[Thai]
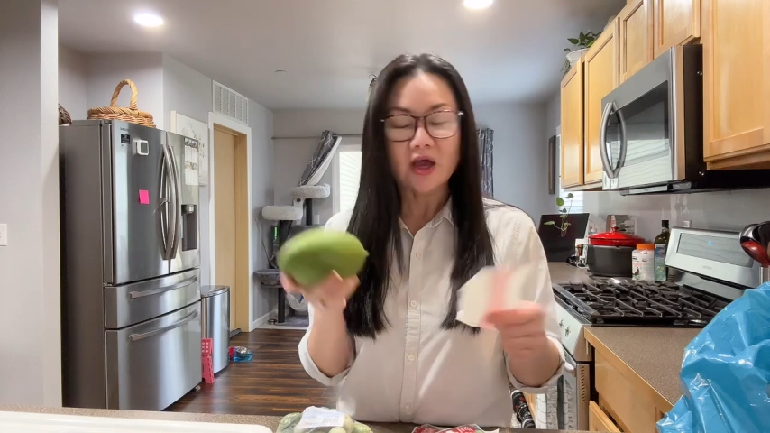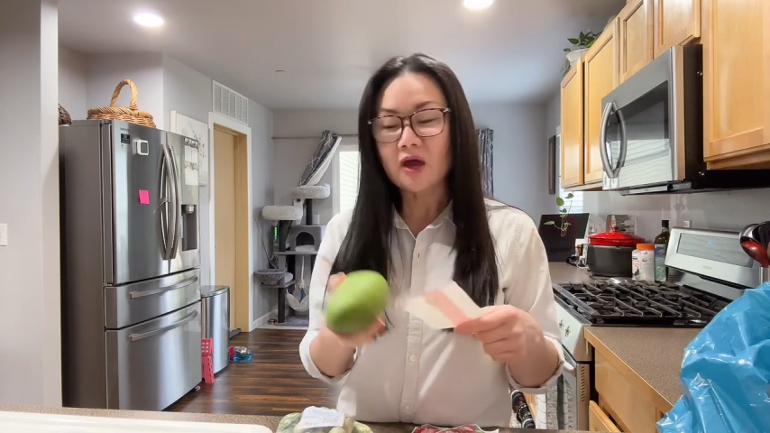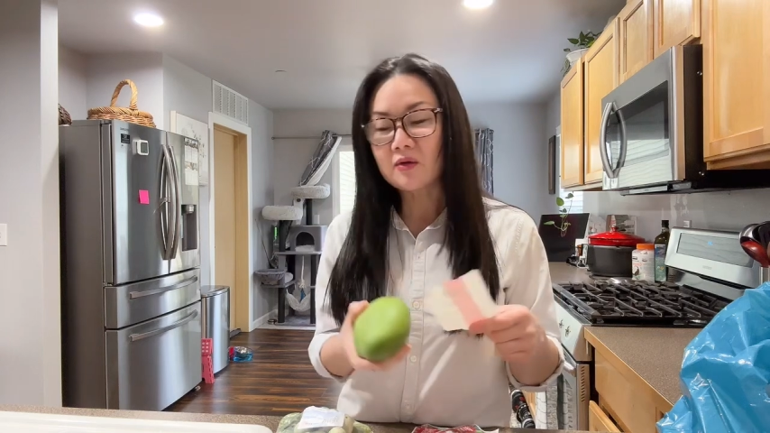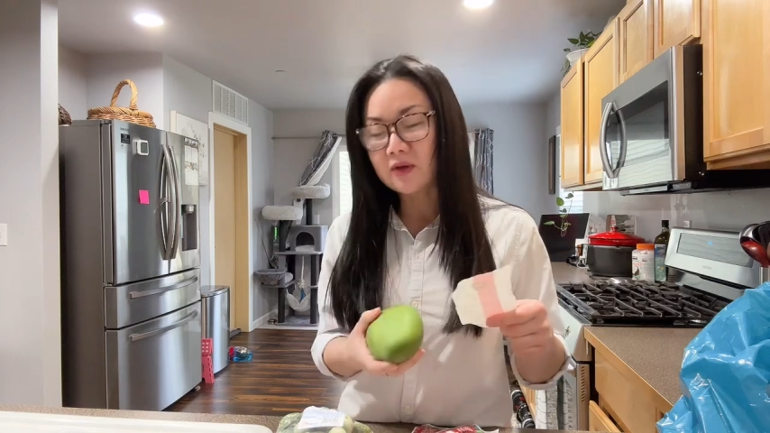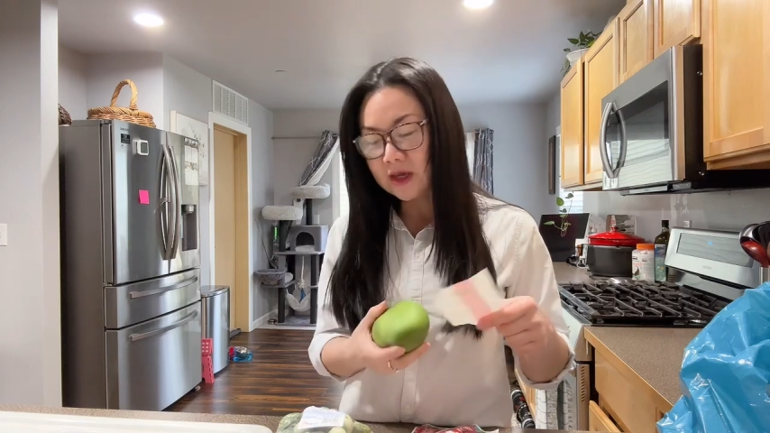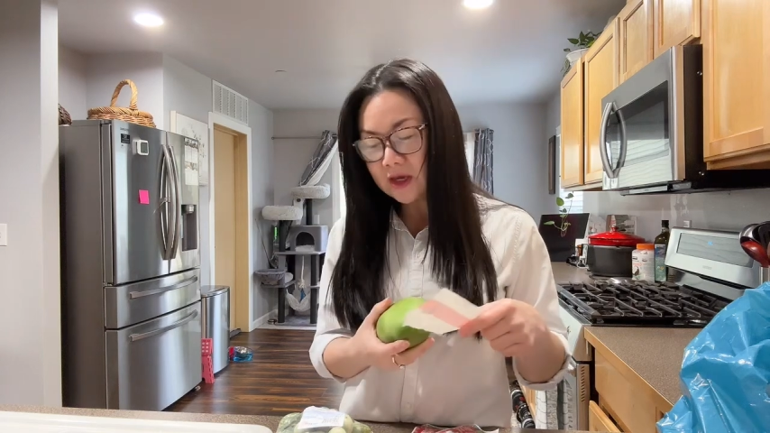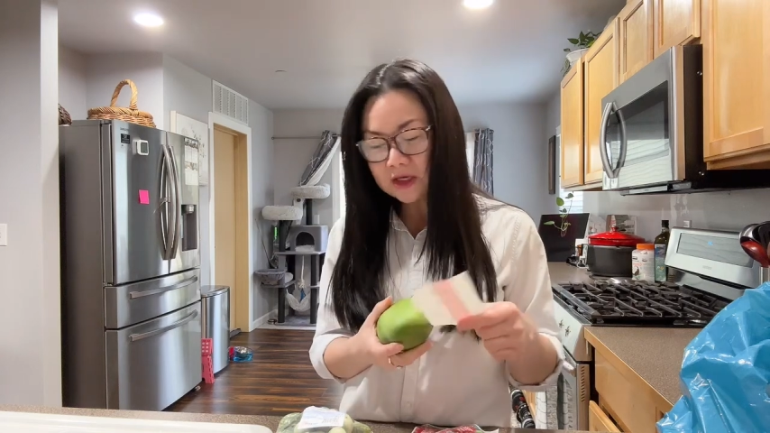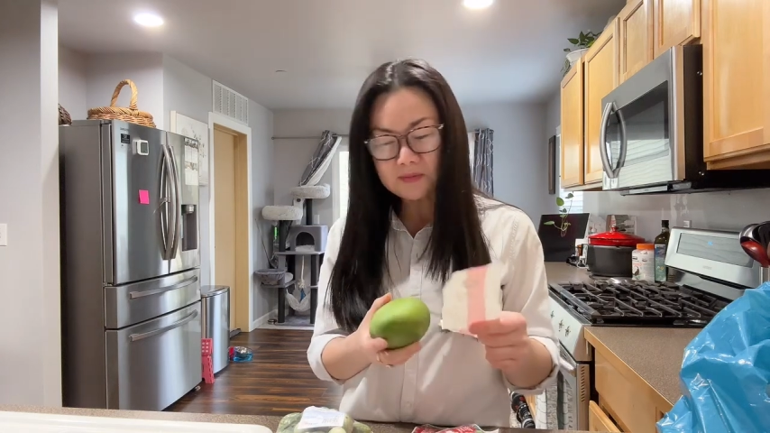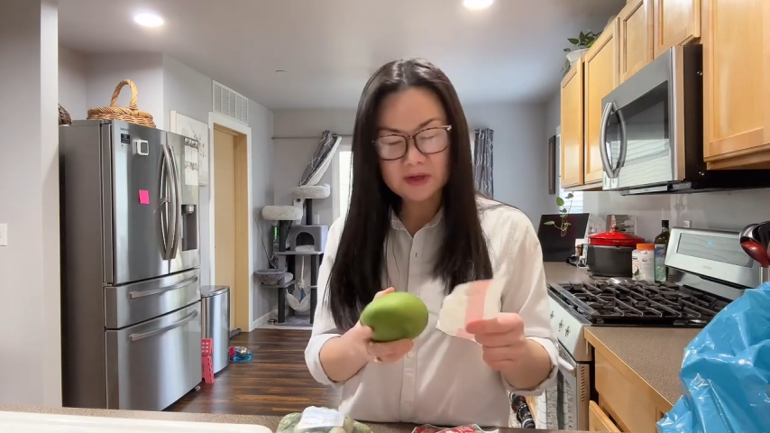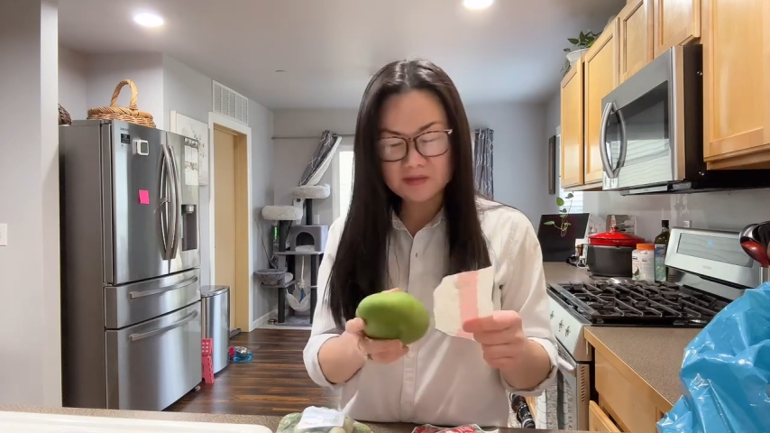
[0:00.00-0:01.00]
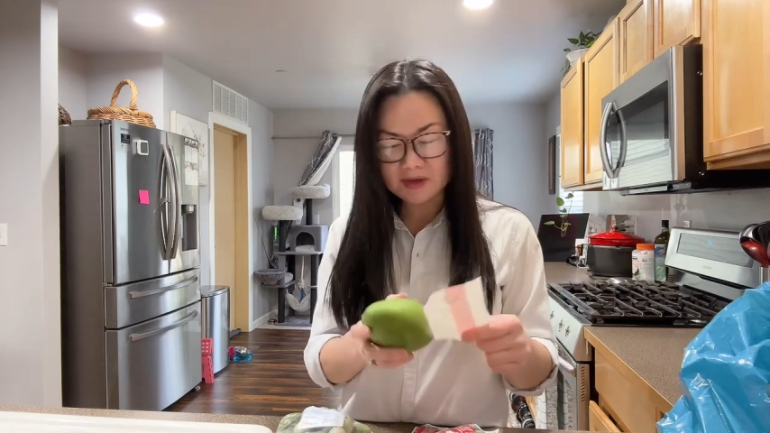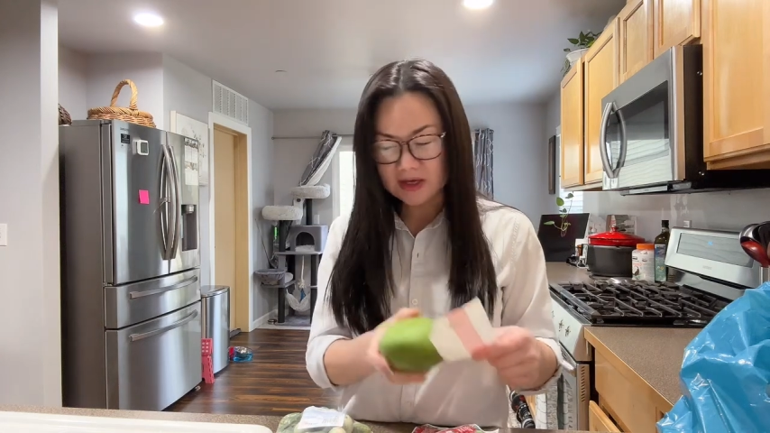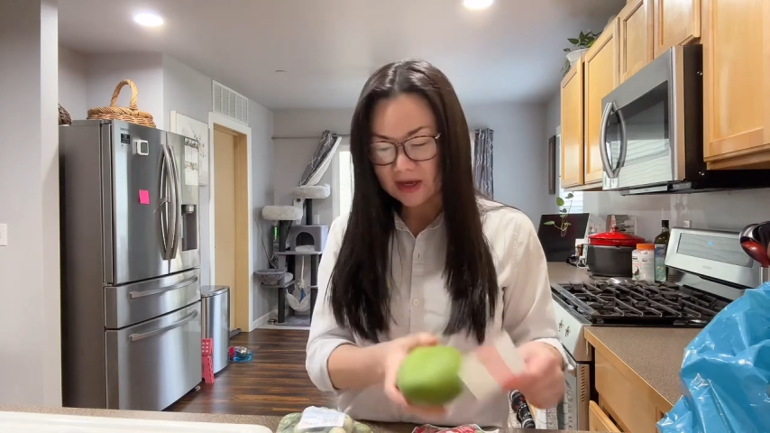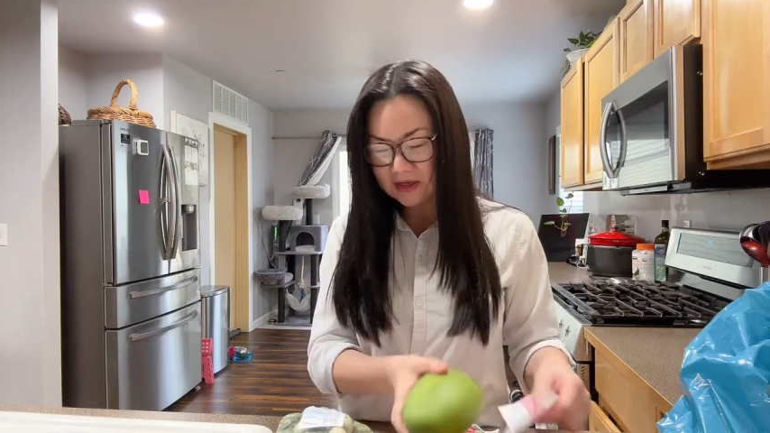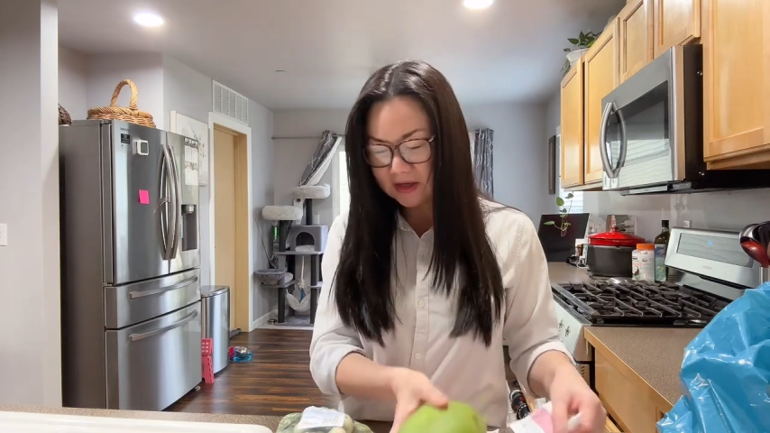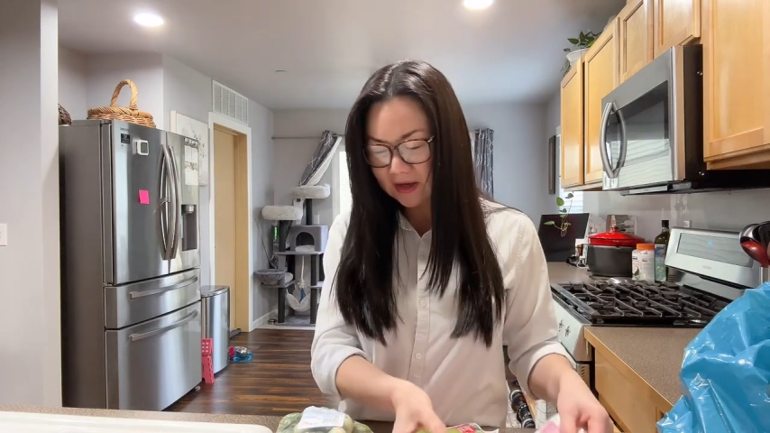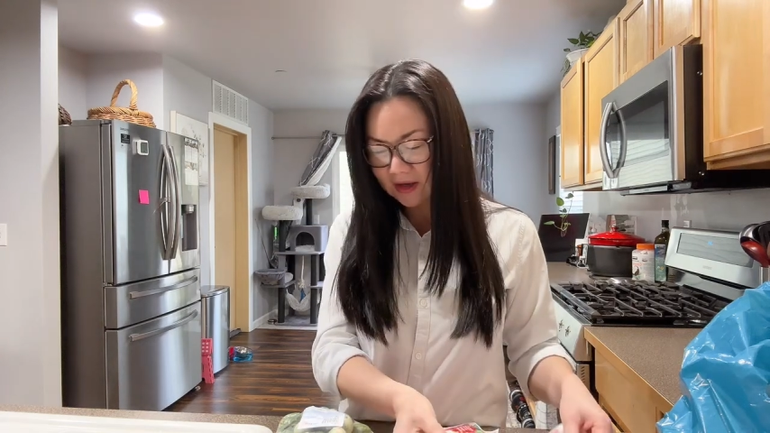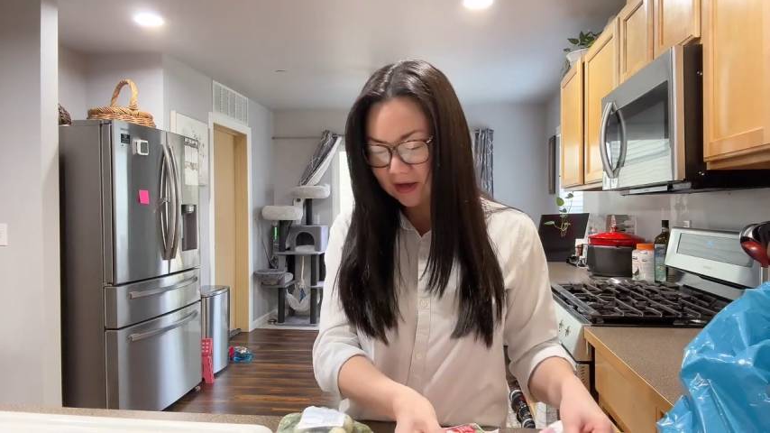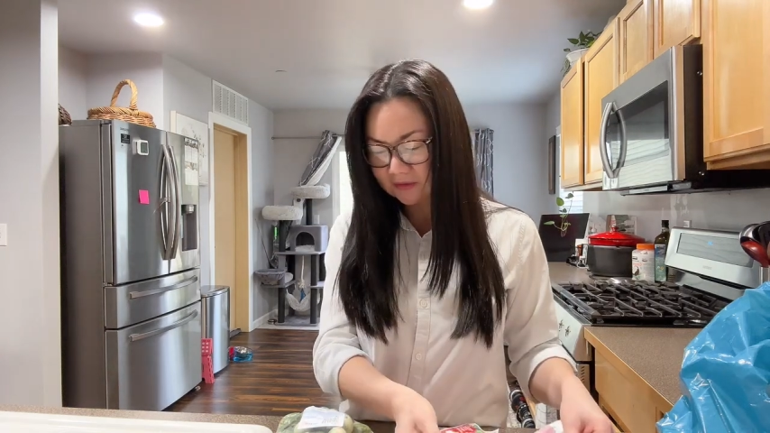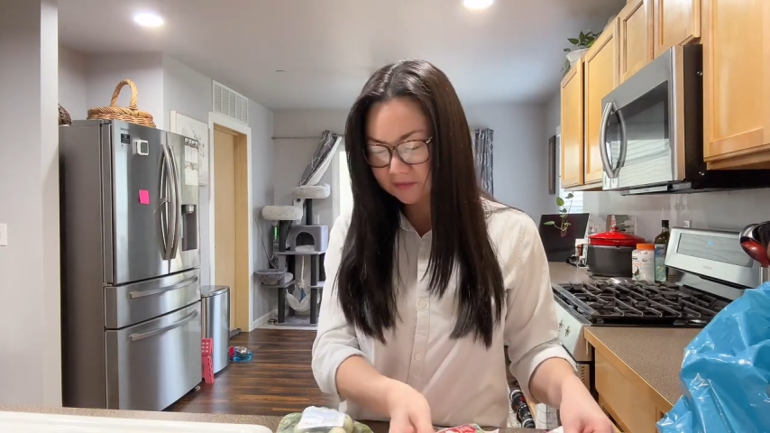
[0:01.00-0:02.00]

อ่ะโอเค คลิปนี้มีแค่นี้ละค่ะ